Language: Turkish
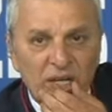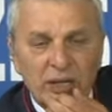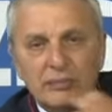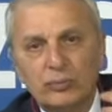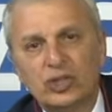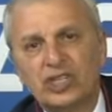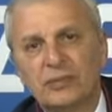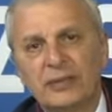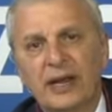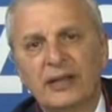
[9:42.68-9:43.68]
bu
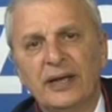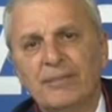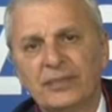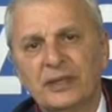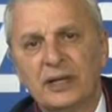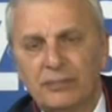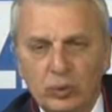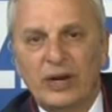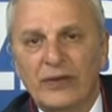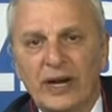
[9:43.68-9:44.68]
seçimlerde, e,
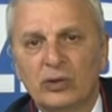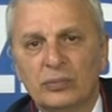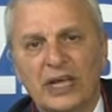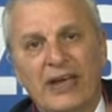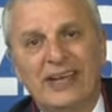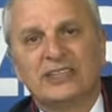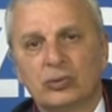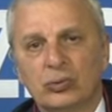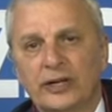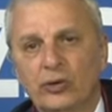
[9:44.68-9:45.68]
bu referandumda evet
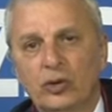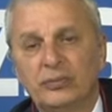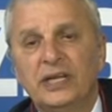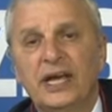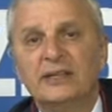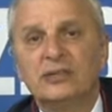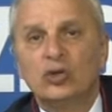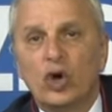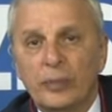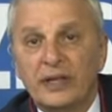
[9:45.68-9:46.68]
kullanıyorum diyen
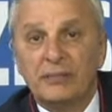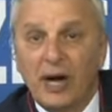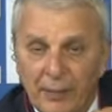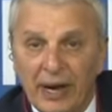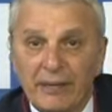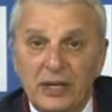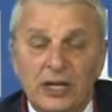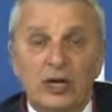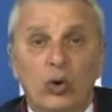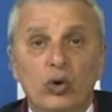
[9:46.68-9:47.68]
görmedim. Ama
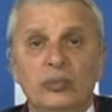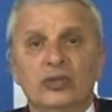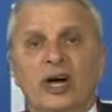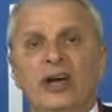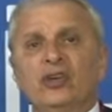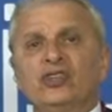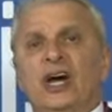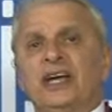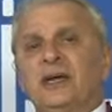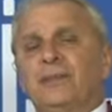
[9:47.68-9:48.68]
oyumu daha önce
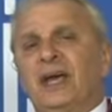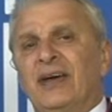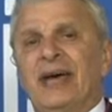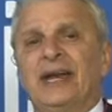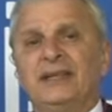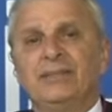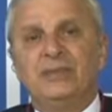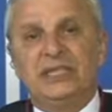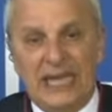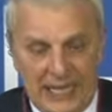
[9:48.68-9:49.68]
AKP'ye
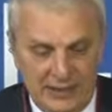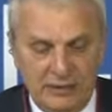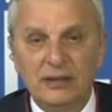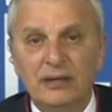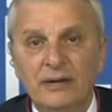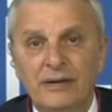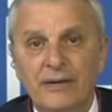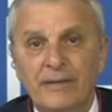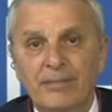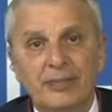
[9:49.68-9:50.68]
verdim diyen
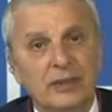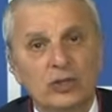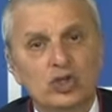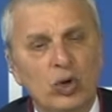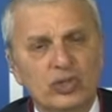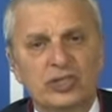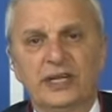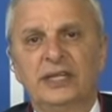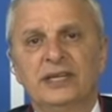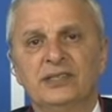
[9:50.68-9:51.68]
çok
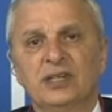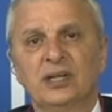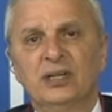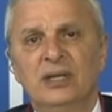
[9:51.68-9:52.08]
sayıda insanın